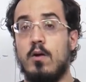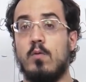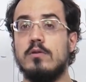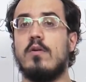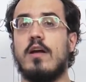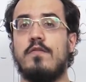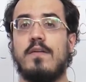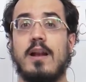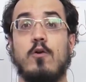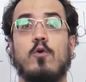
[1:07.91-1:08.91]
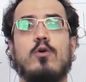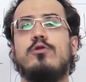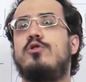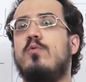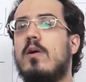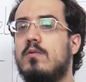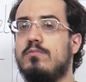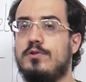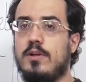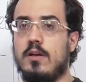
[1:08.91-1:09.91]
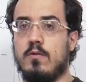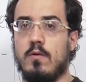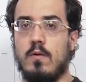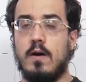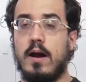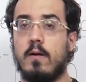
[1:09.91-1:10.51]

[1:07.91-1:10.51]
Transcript: Quando alguém fala o João te ligou,